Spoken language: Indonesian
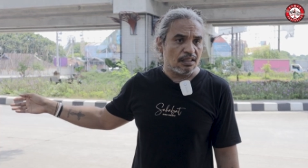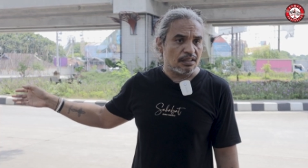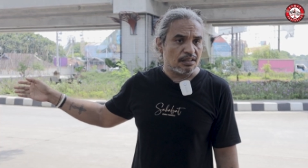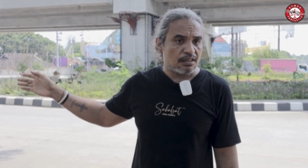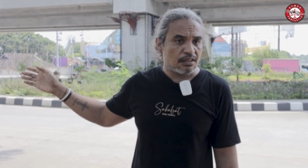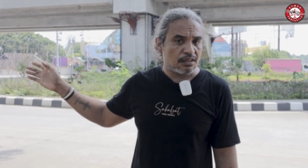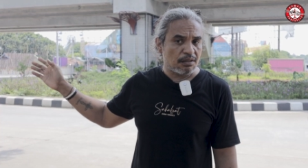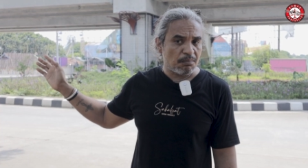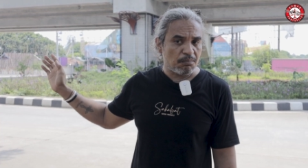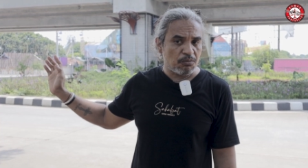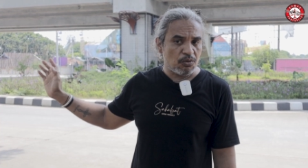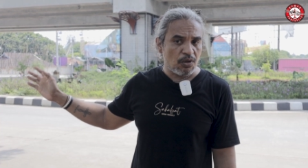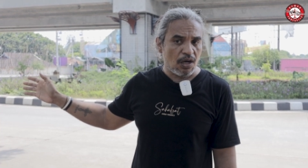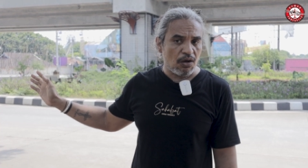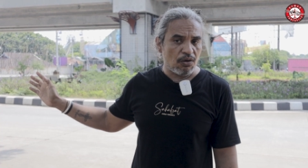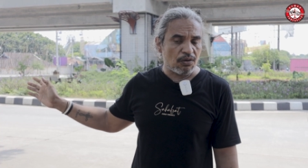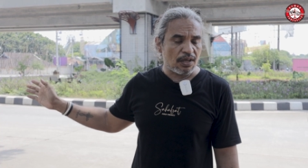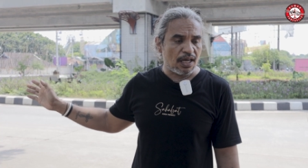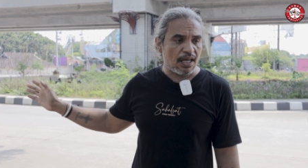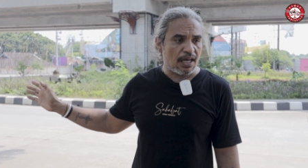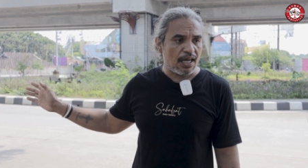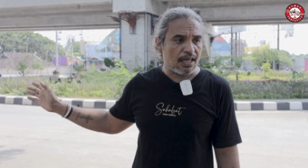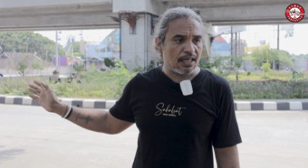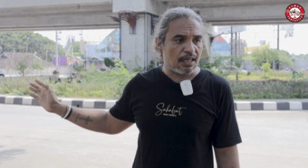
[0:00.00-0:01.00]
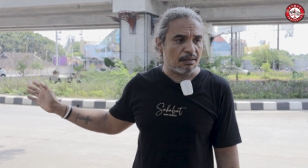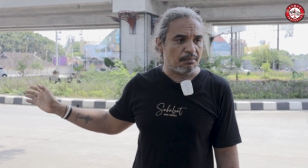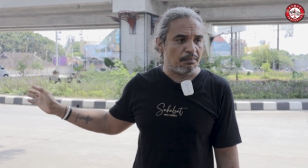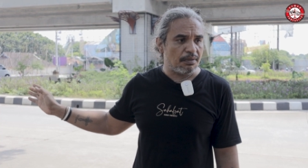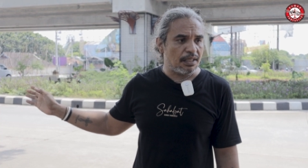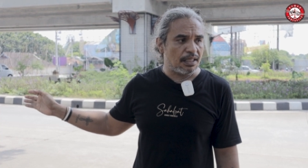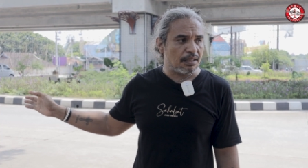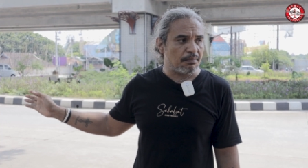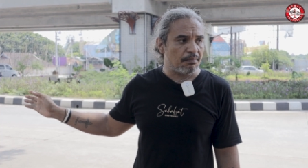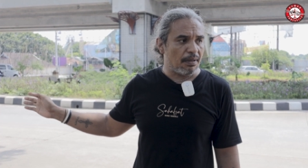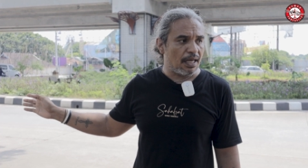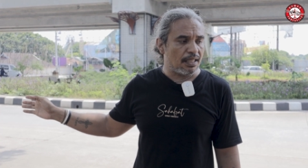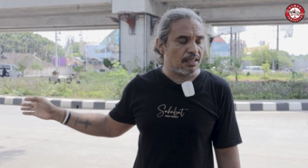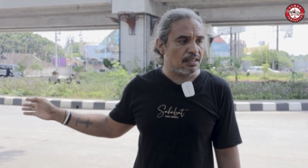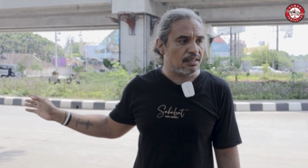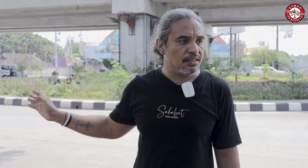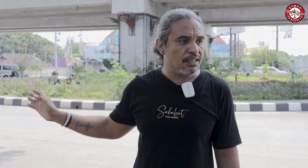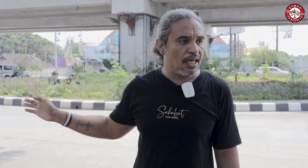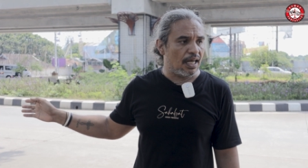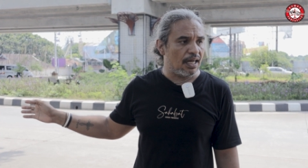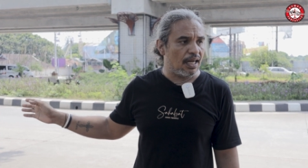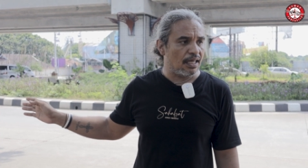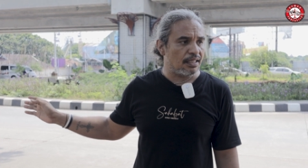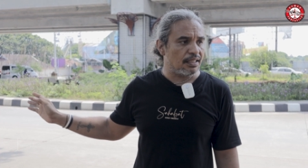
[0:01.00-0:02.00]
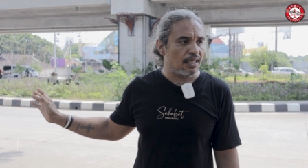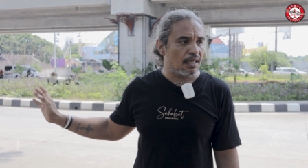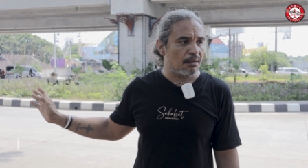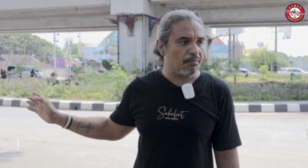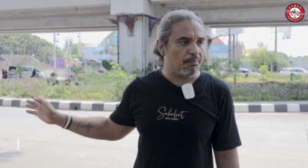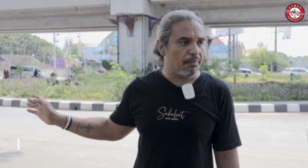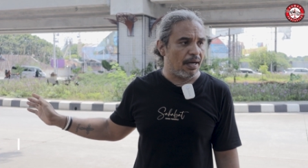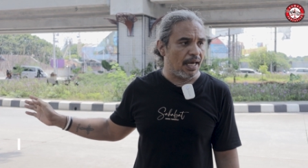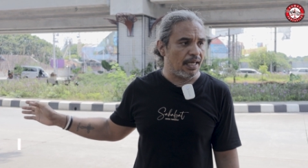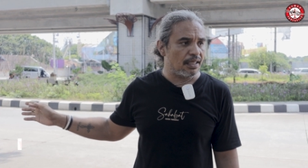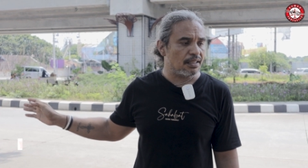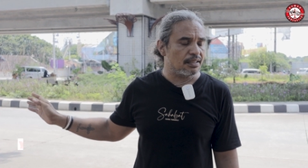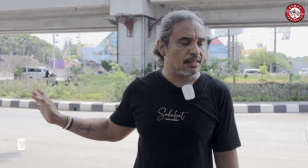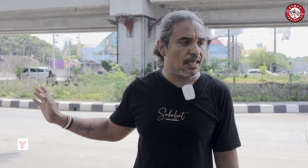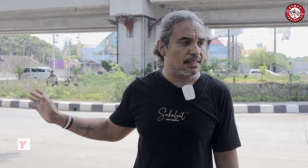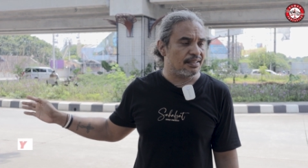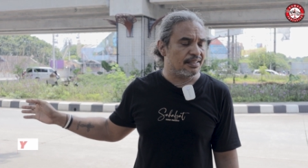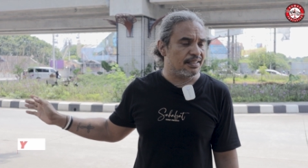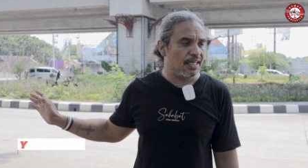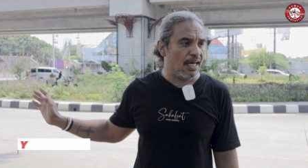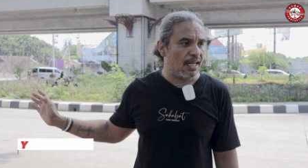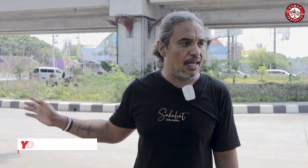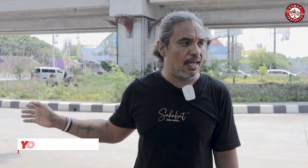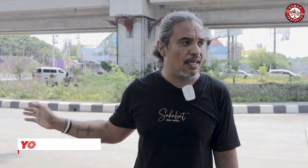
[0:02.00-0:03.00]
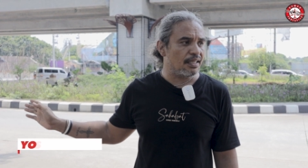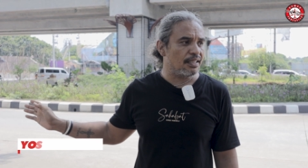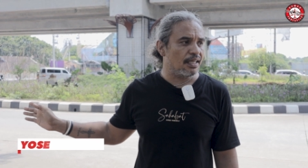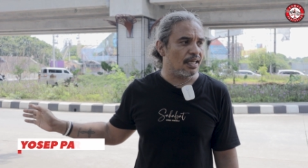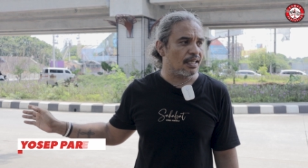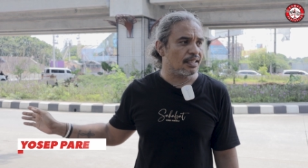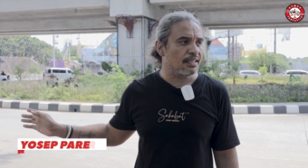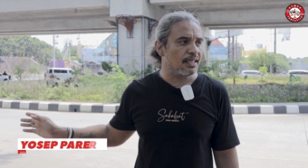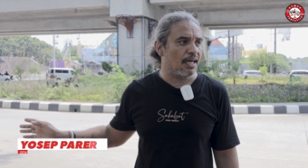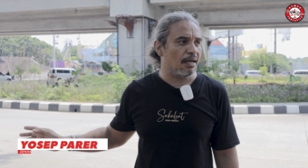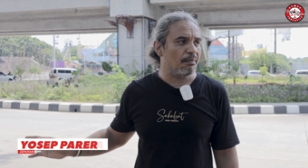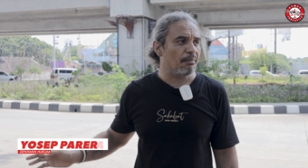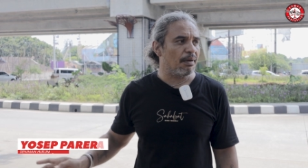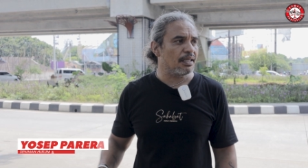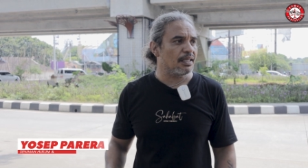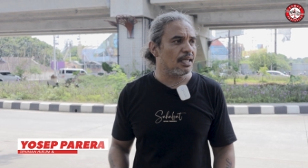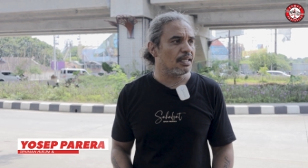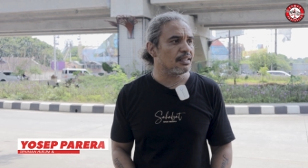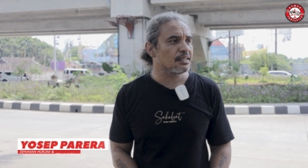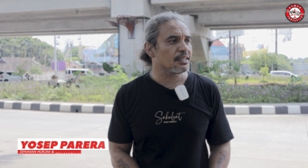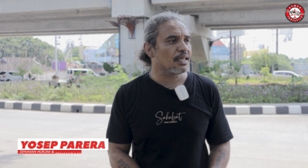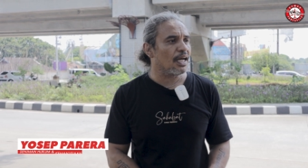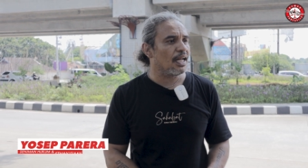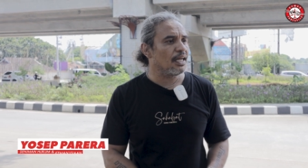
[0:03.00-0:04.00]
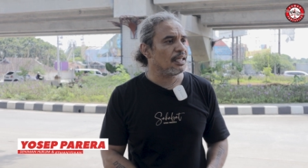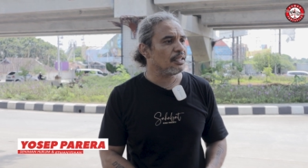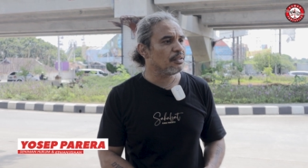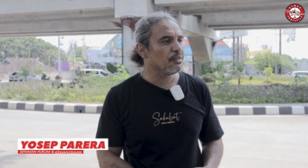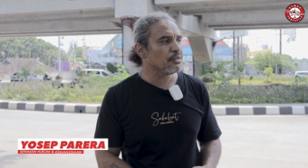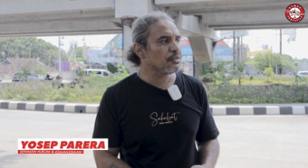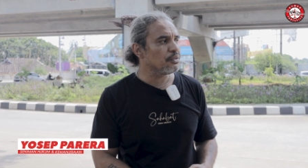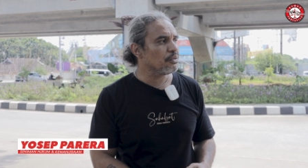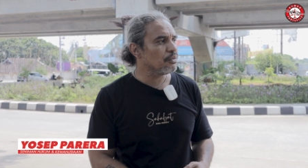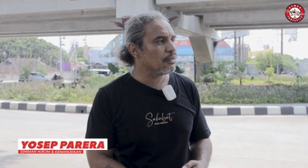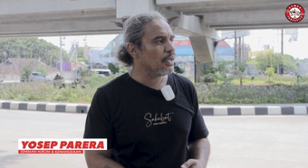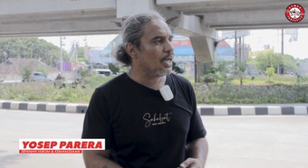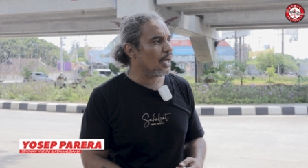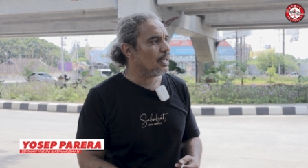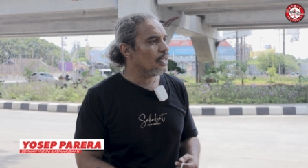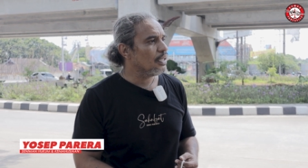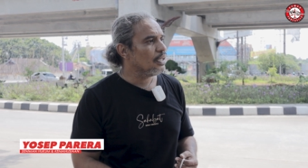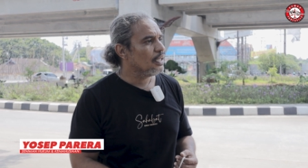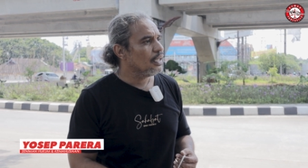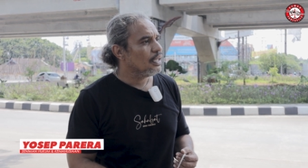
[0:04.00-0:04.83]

semua orang akan menikmati jalan yang baik ya jalan yang nyaman dan sekaligus juga